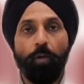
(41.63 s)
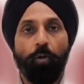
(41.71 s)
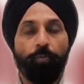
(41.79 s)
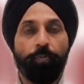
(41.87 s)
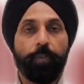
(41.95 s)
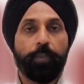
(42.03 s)

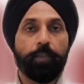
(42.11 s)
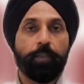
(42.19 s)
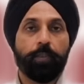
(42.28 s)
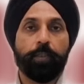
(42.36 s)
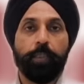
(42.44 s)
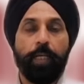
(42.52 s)
ऑफिस
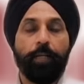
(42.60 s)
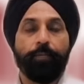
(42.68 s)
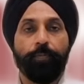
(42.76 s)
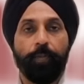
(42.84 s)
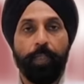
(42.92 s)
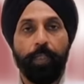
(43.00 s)

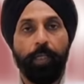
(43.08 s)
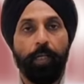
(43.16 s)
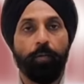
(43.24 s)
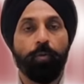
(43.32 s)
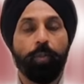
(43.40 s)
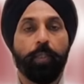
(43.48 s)
स्टाफ का ना
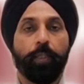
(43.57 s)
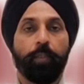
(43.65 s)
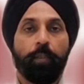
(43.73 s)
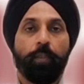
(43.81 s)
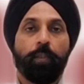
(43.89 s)
होकर